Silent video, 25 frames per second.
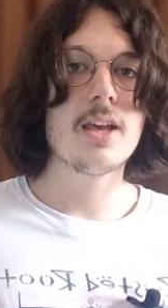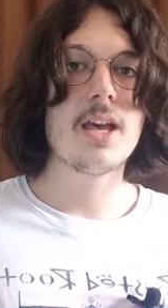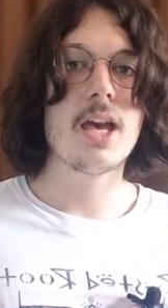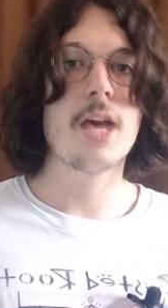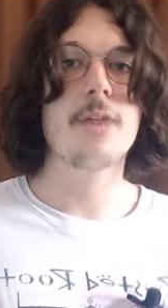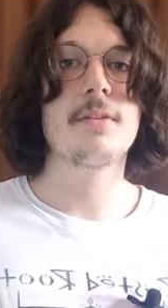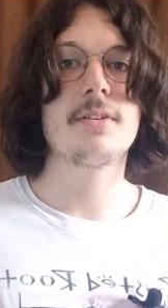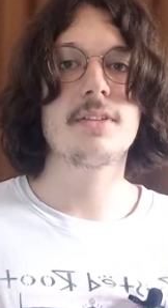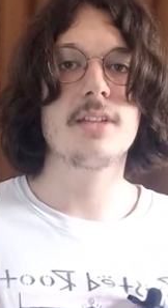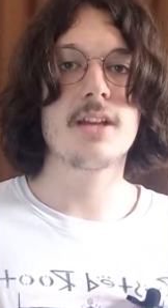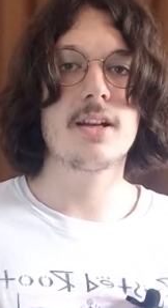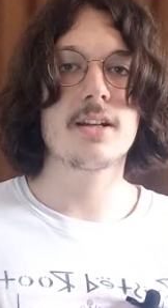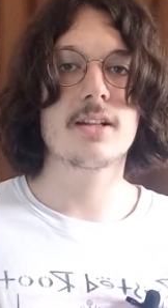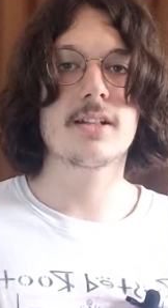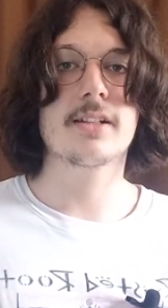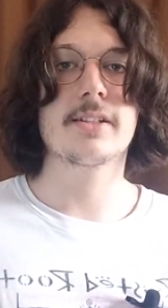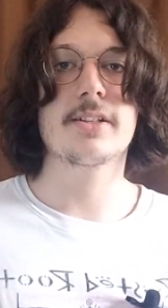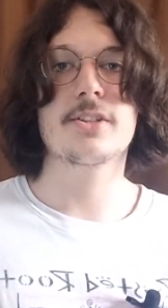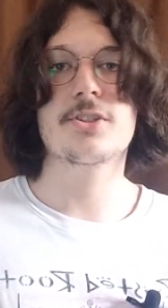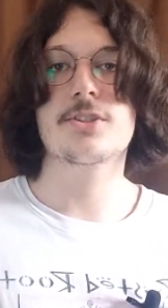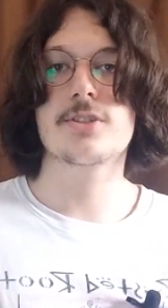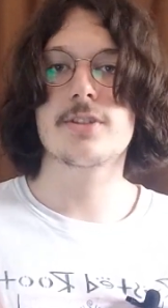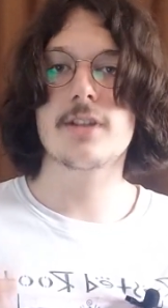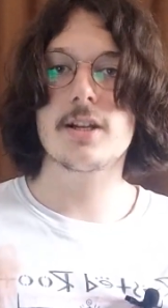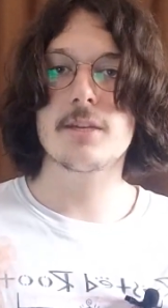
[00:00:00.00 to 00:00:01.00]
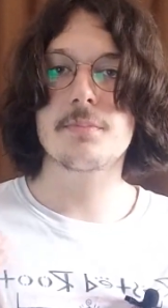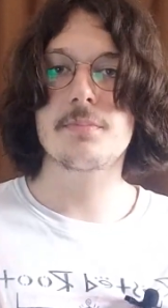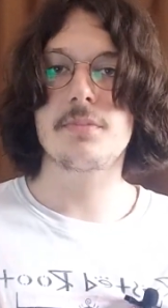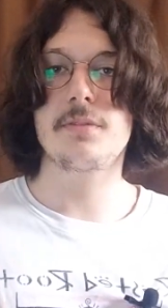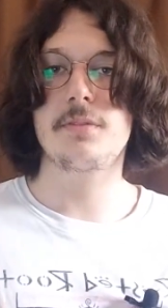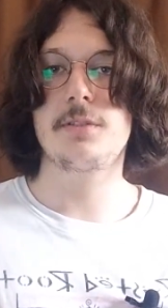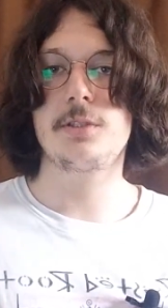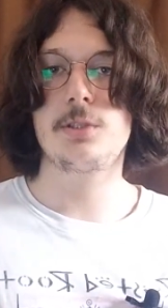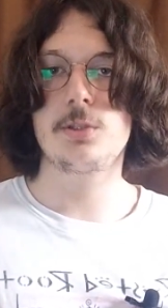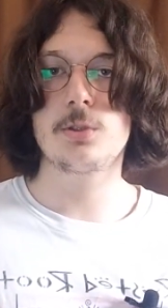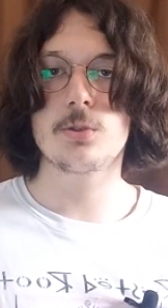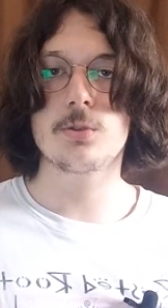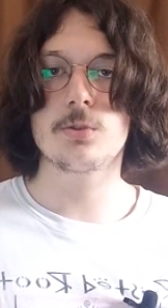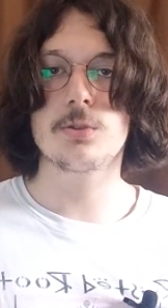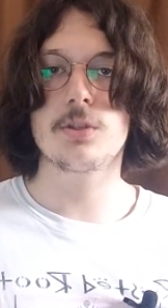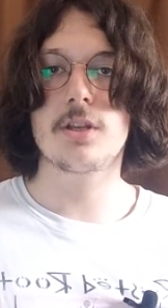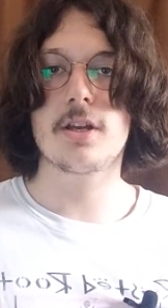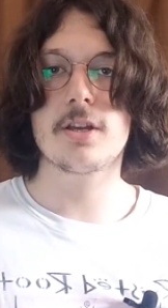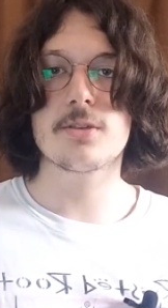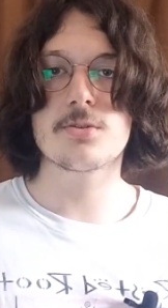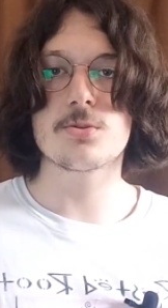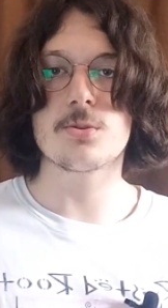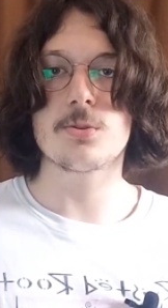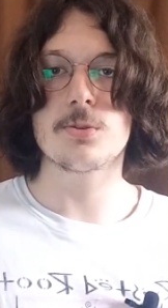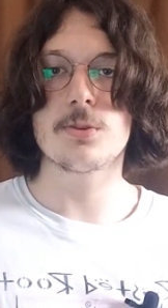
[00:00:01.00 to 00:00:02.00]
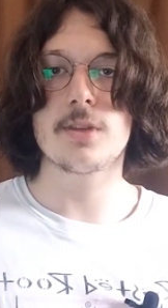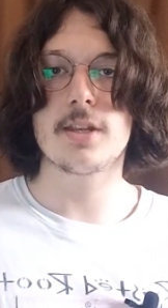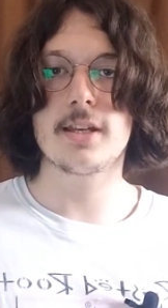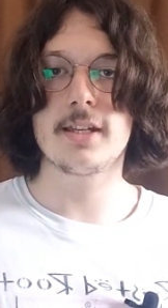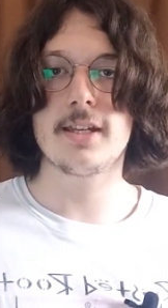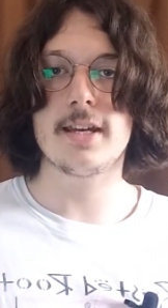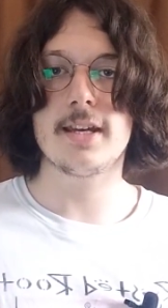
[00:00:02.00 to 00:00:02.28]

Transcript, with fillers: Evet arkadaşlar bir videonun daha sonuna